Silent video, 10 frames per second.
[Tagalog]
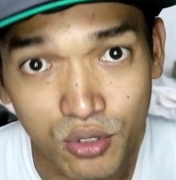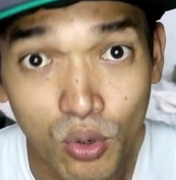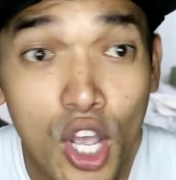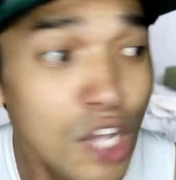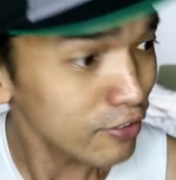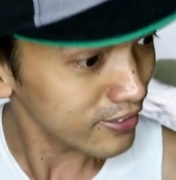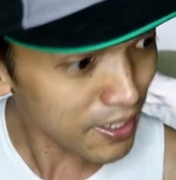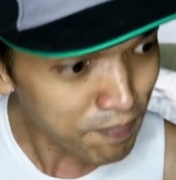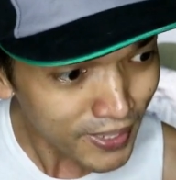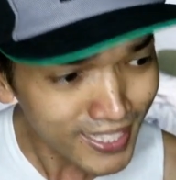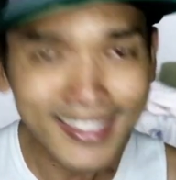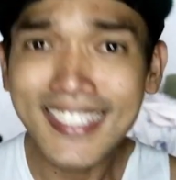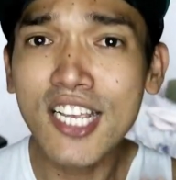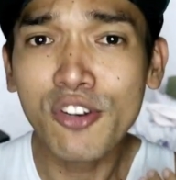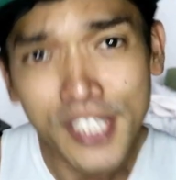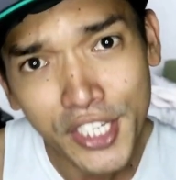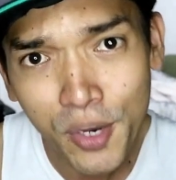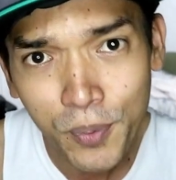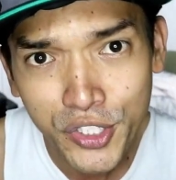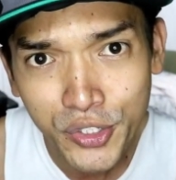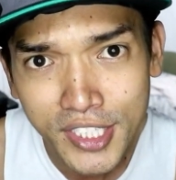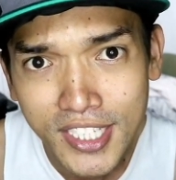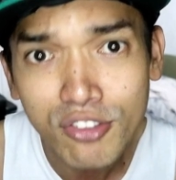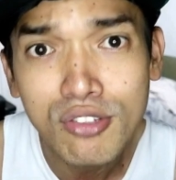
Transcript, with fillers: So, syempre, tinig ko na yung opportunity.